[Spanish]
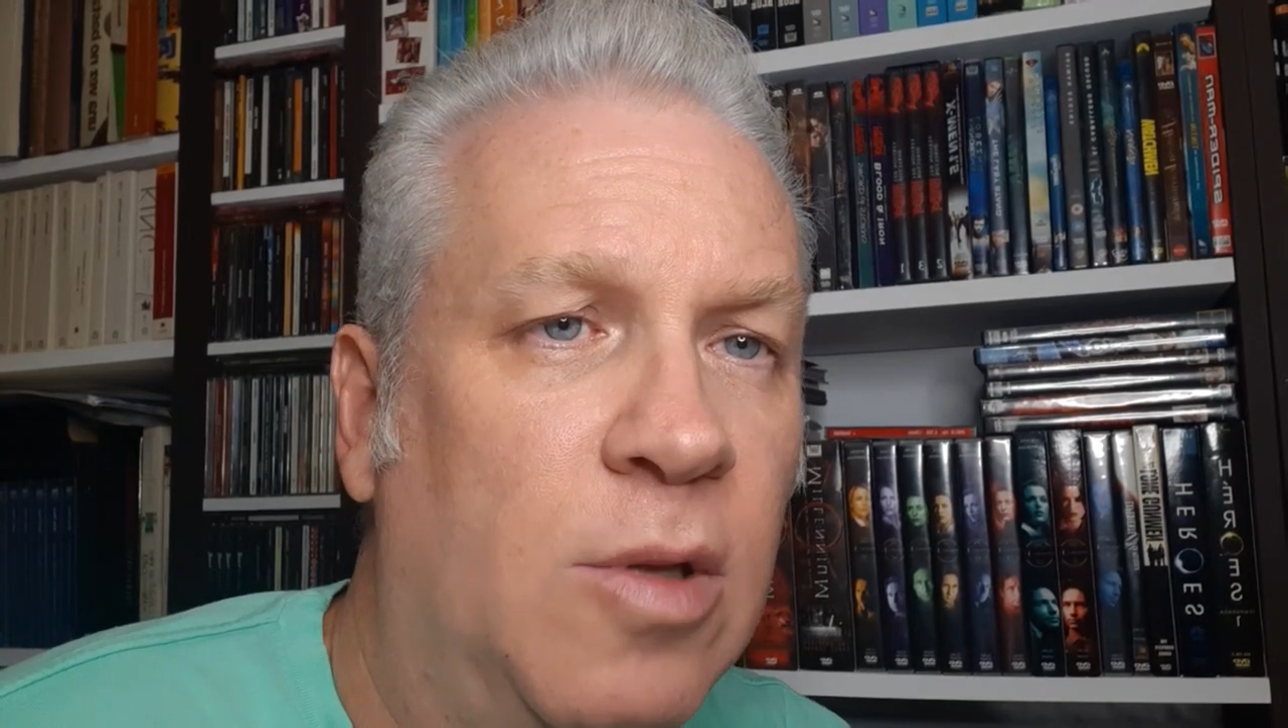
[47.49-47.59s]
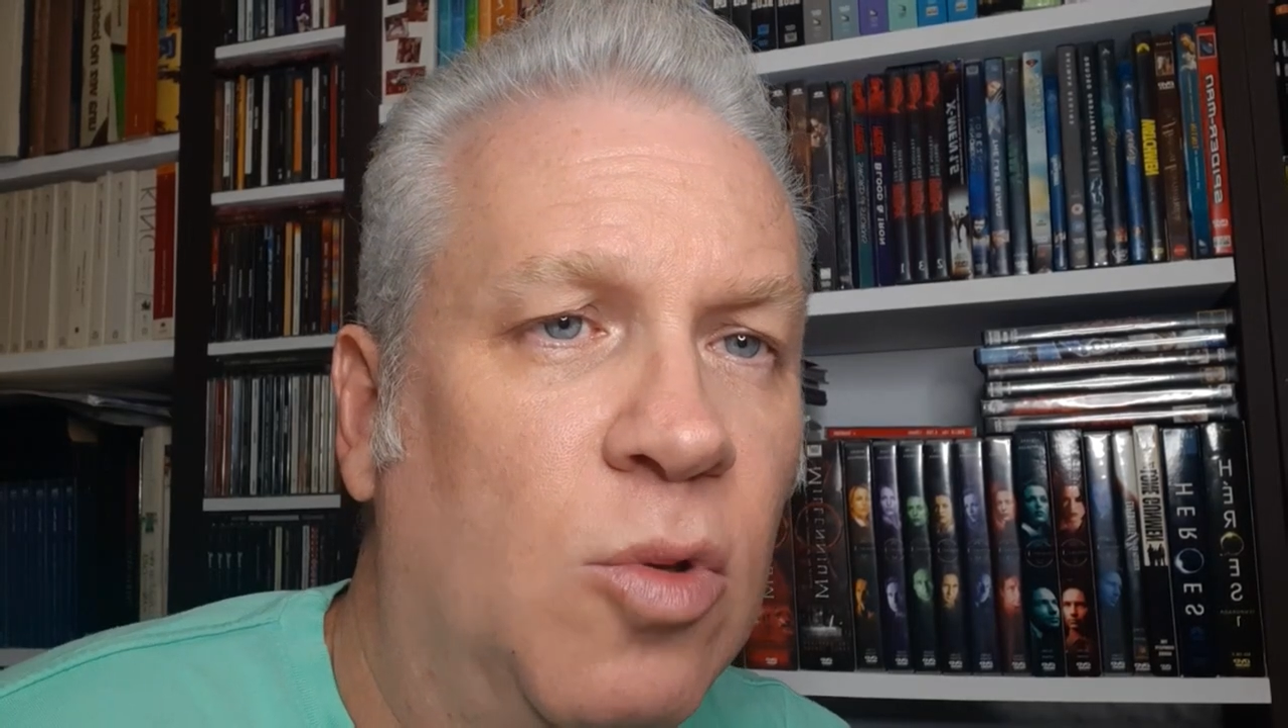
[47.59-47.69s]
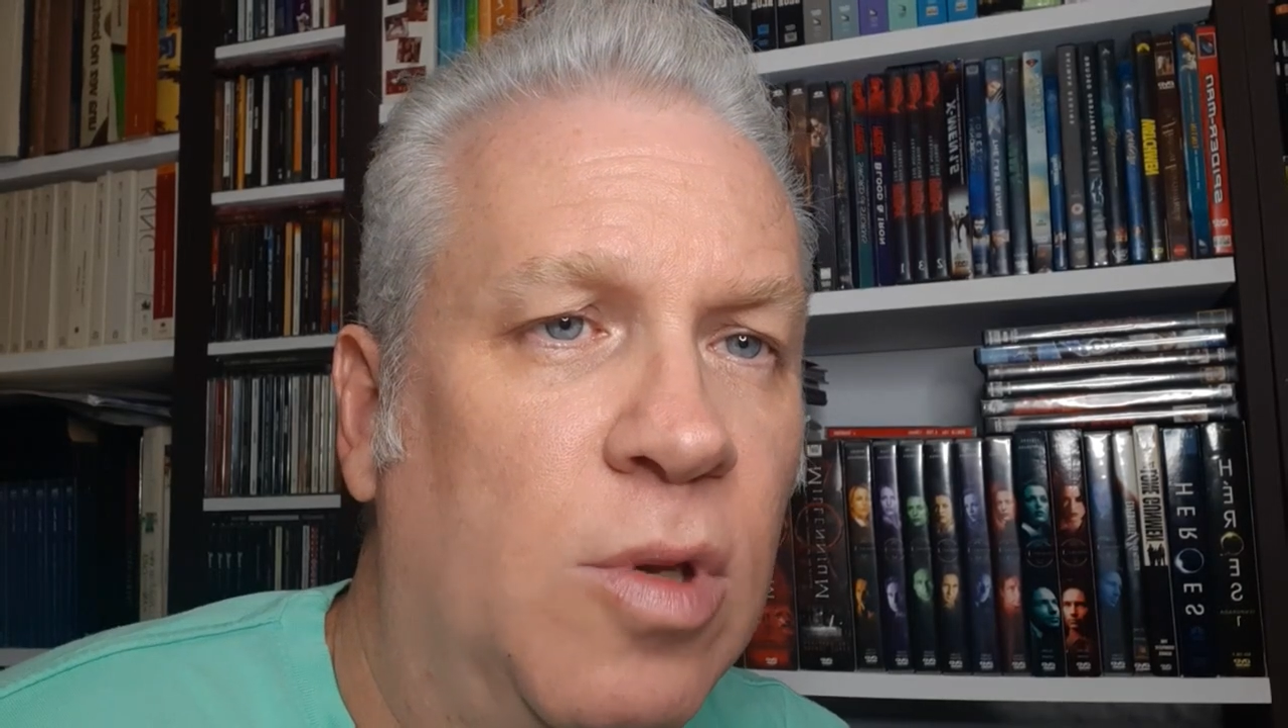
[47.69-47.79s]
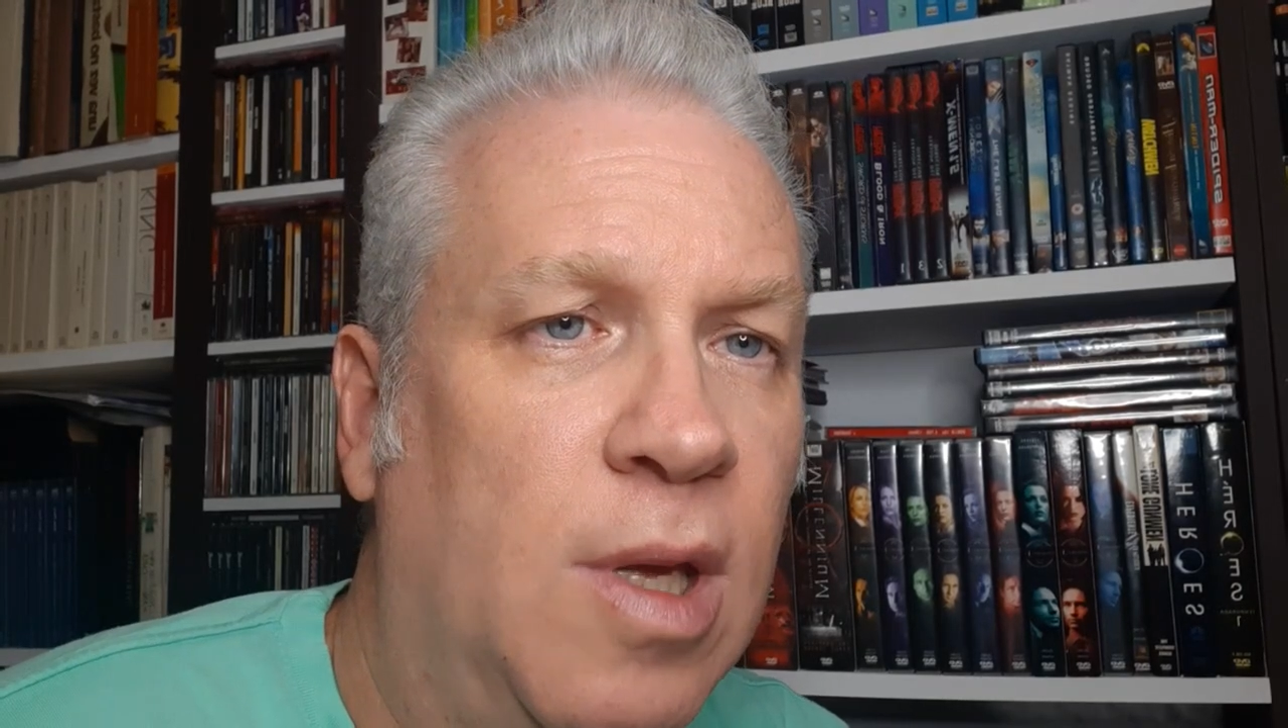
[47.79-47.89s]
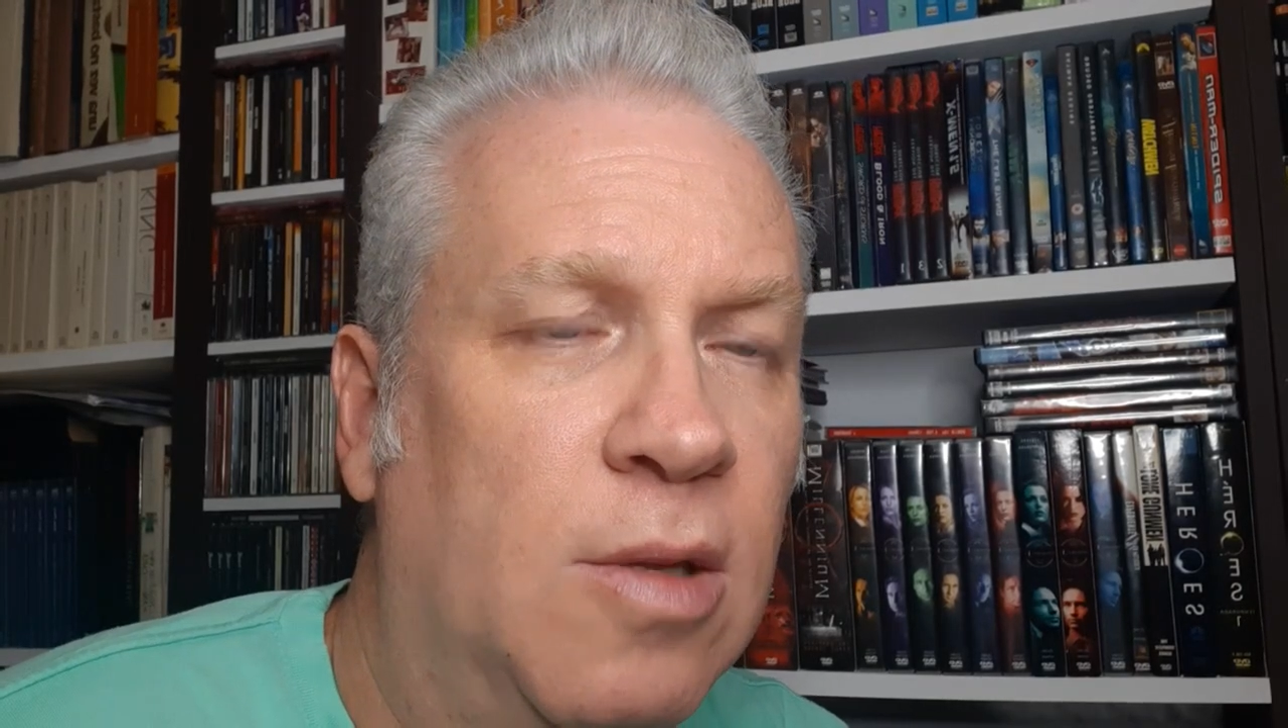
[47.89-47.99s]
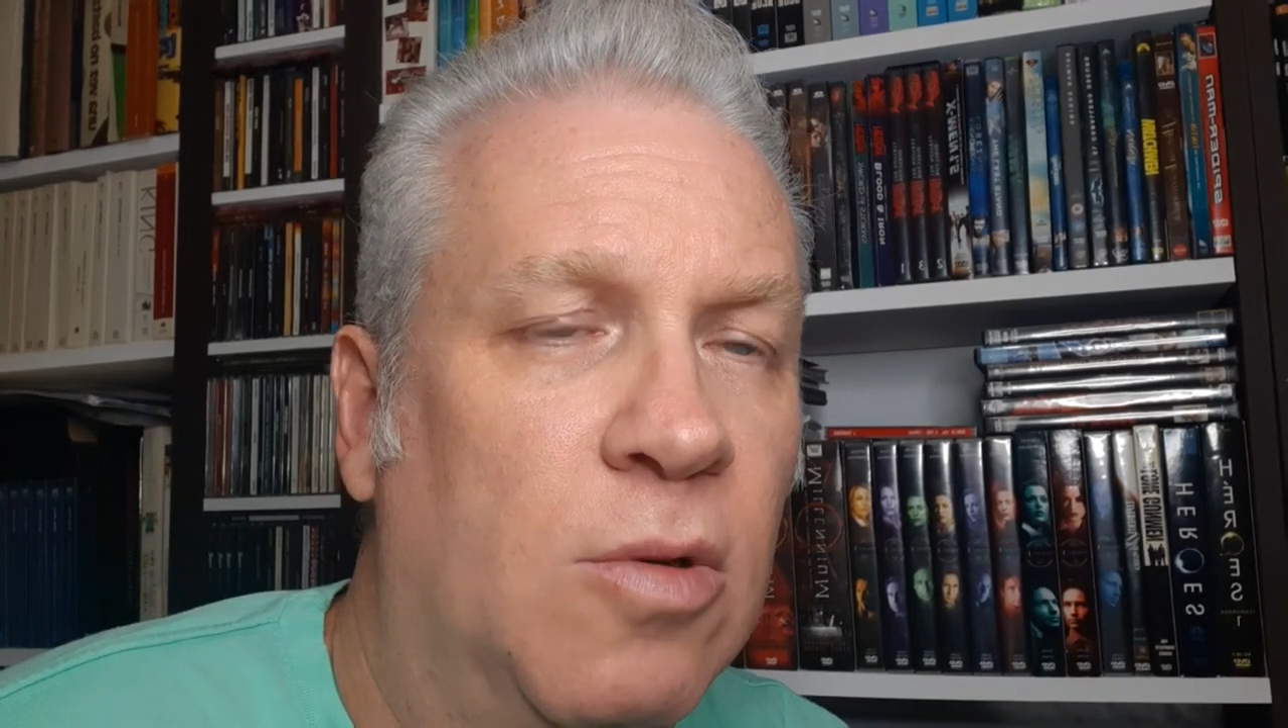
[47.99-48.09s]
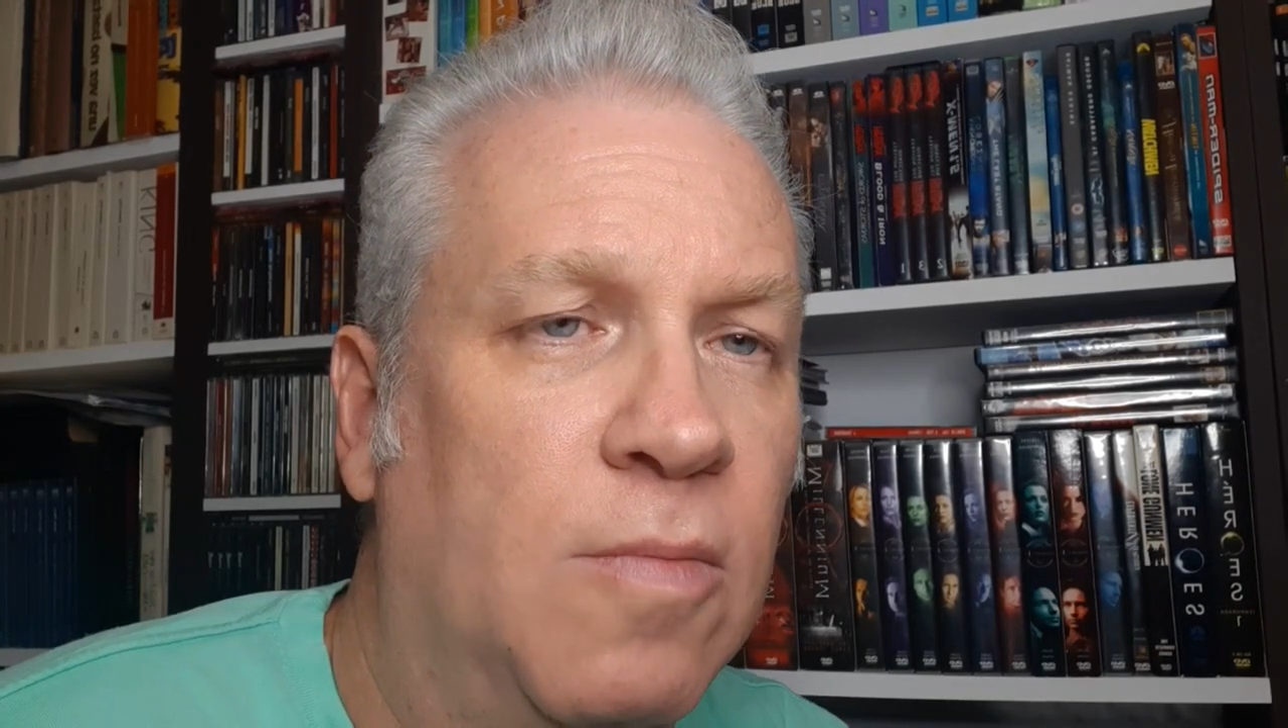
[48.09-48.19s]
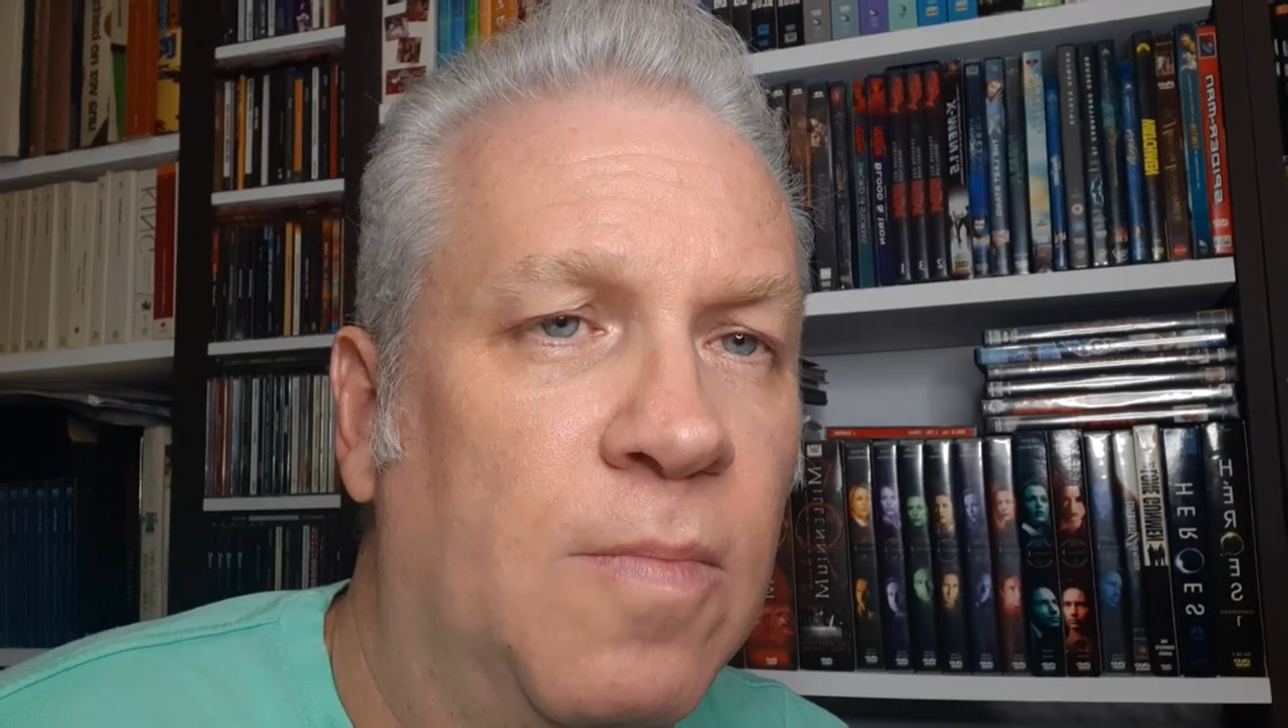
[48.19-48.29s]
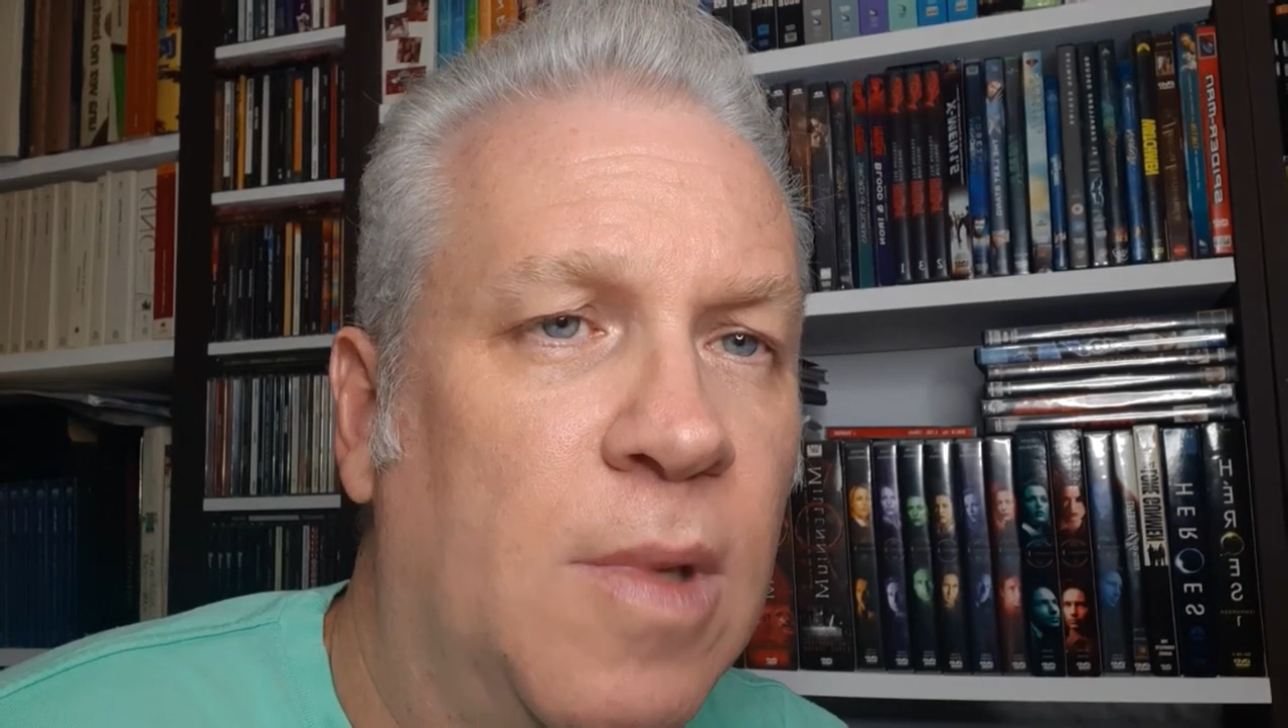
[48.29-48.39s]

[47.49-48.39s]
estudiando